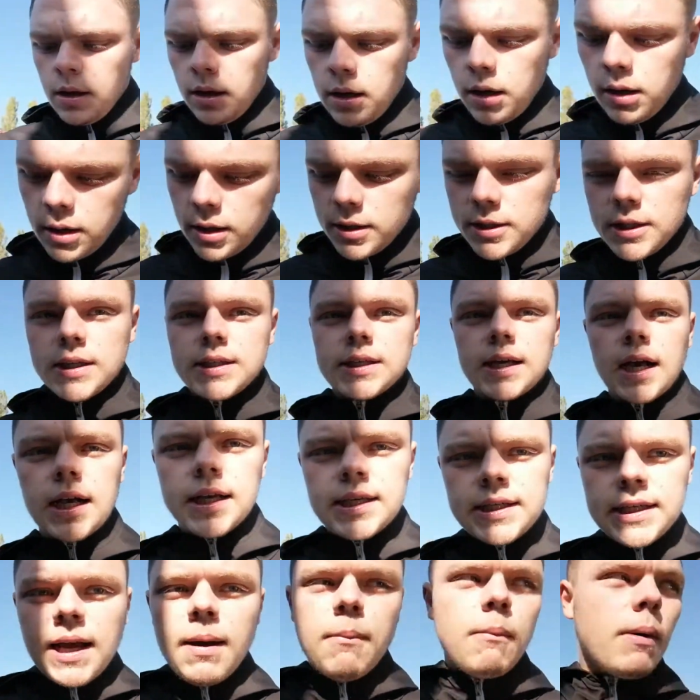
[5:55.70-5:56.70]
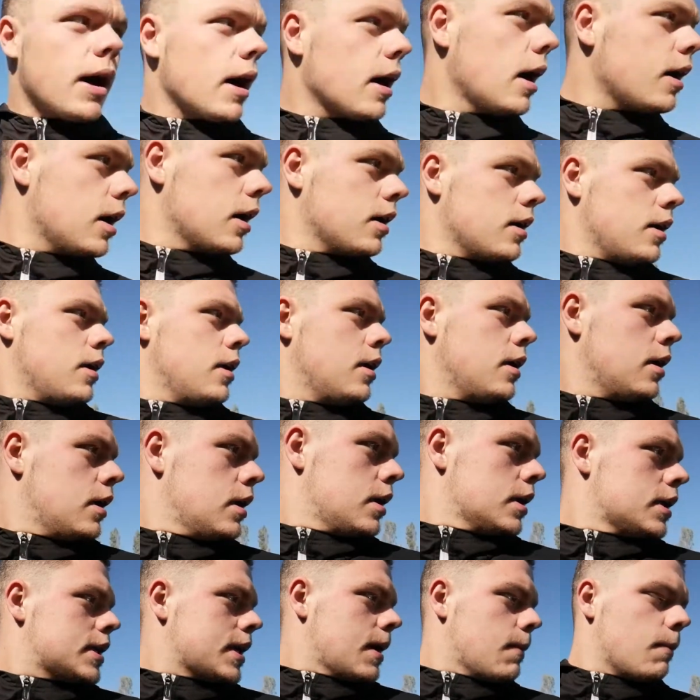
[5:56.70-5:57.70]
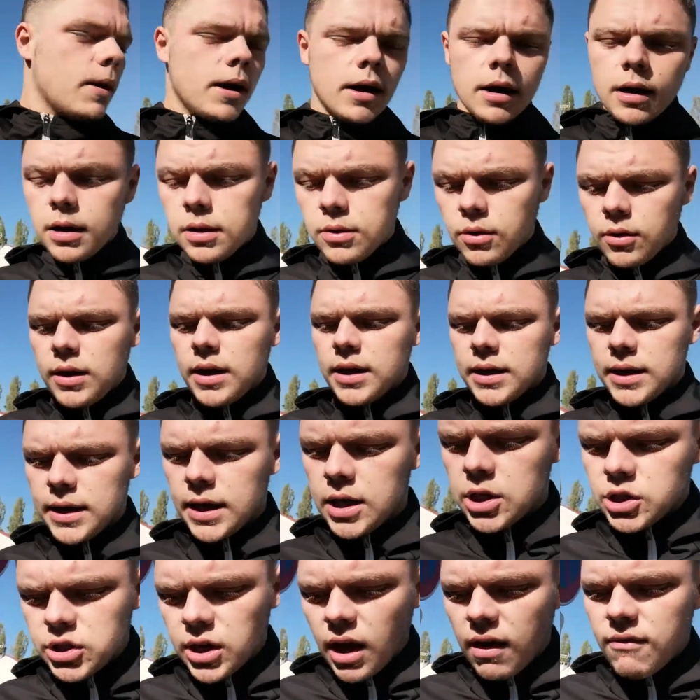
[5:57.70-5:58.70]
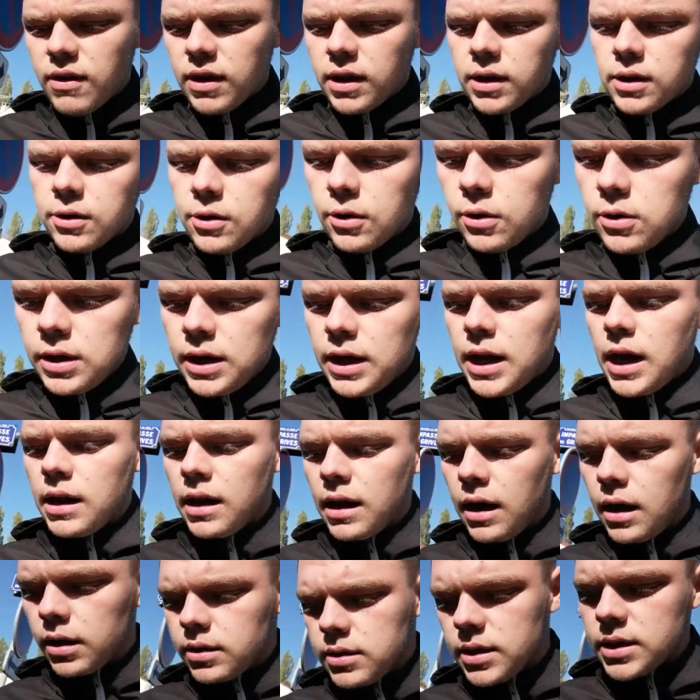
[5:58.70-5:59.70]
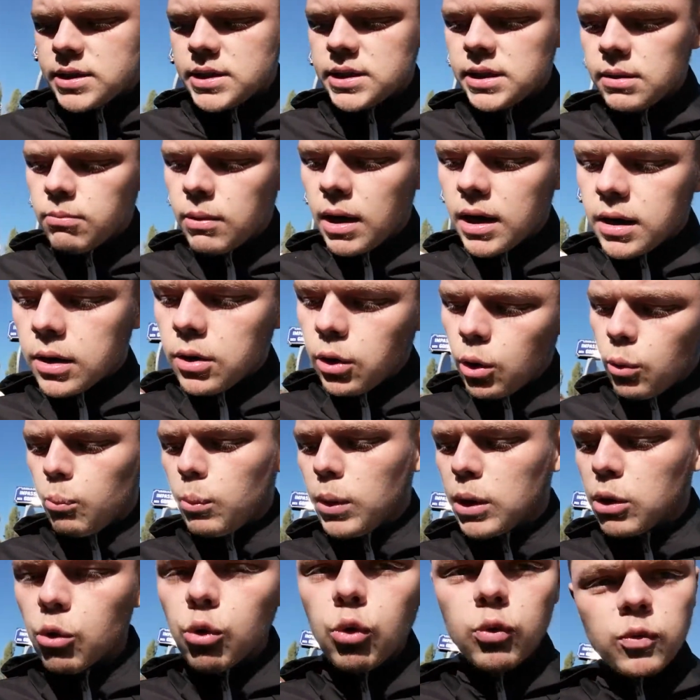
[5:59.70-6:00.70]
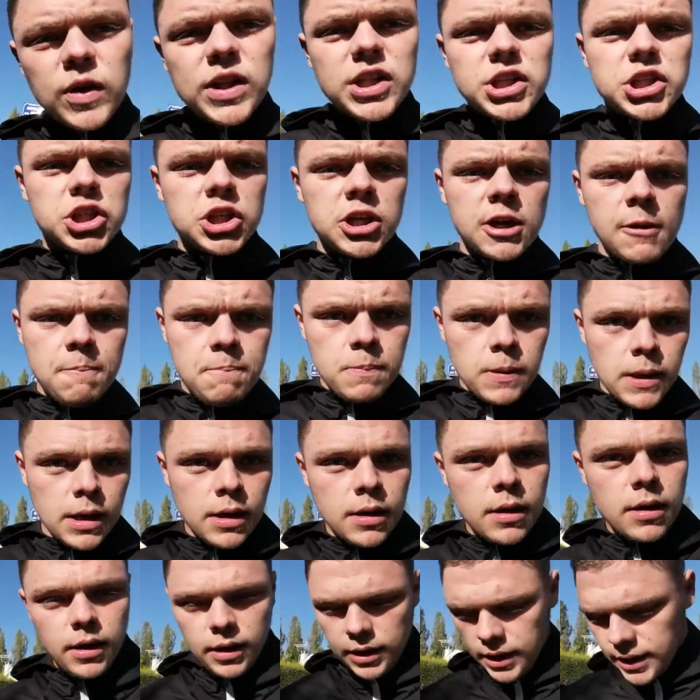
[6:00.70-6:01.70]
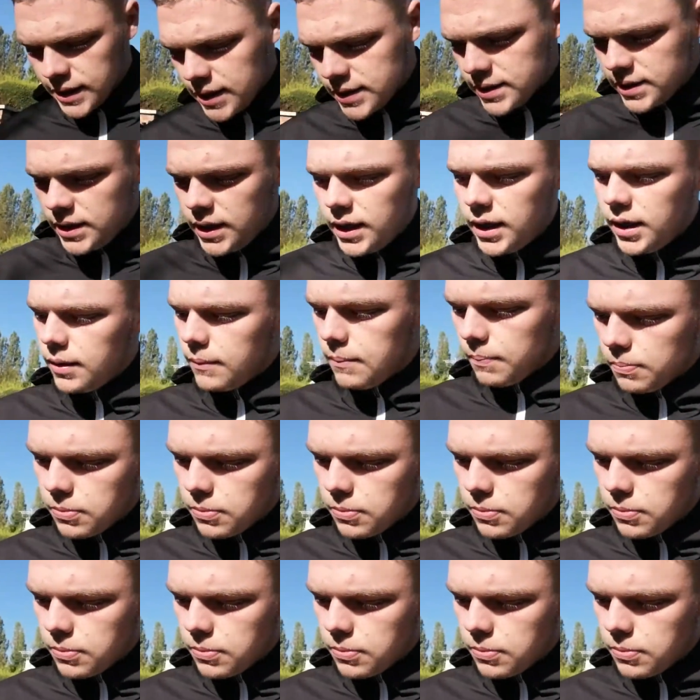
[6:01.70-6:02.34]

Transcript: ça sera Camara, Camara dans la cage avec Lala, Simakan, Mitrovic, Cassie,